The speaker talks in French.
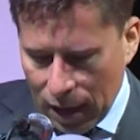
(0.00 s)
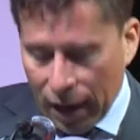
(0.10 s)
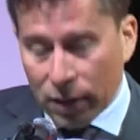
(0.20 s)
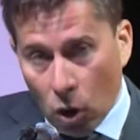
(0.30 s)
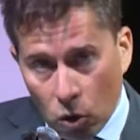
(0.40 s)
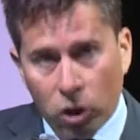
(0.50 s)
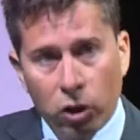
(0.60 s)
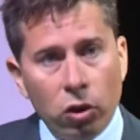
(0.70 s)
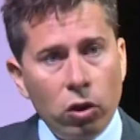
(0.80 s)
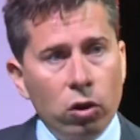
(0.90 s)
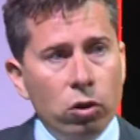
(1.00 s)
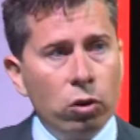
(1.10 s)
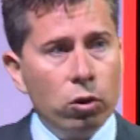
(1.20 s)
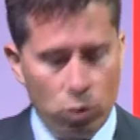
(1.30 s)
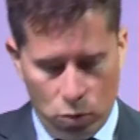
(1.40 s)
Et donc,
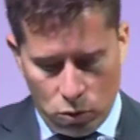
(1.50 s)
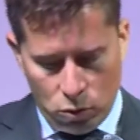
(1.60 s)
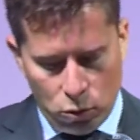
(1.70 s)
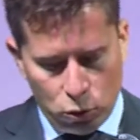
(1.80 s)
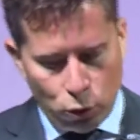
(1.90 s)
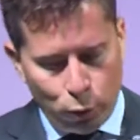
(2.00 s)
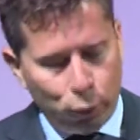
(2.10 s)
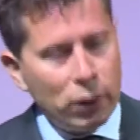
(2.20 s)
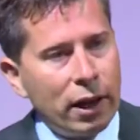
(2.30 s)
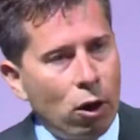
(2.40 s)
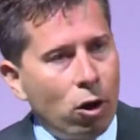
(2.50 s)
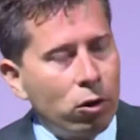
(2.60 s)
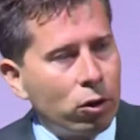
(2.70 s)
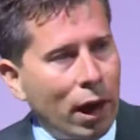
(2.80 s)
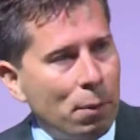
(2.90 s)
euh, je veux finir
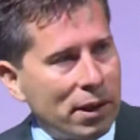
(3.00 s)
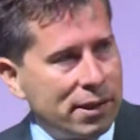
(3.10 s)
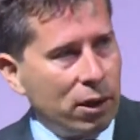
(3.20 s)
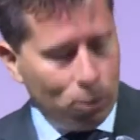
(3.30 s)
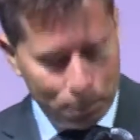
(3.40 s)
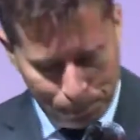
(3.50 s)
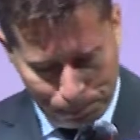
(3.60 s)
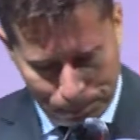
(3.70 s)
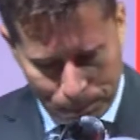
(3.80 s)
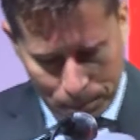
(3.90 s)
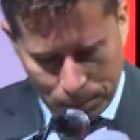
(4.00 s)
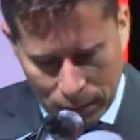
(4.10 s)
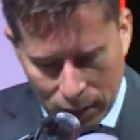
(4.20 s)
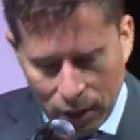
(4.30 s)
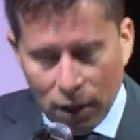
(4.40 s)
en remerciant
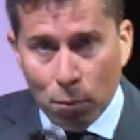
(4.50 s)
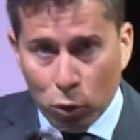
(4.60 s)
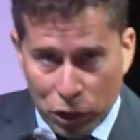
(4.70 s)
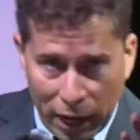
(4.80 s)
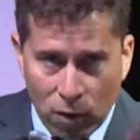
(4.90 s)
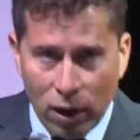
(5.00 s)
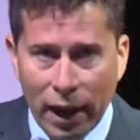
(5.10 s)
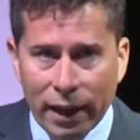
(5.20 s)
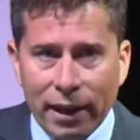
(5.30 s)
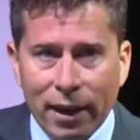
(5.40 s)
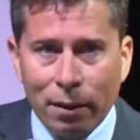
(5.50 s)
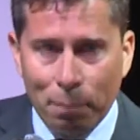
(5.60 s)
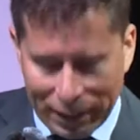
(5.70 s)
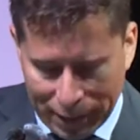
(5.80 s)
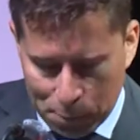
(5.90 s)
mon cher collègue euh,
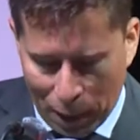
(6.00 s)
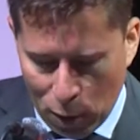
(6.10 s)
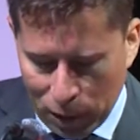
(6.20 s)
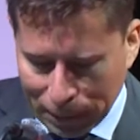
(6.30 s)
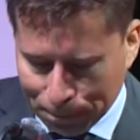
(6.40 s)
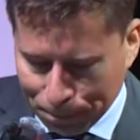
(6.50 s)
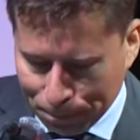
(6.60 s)
Patrice Paoli,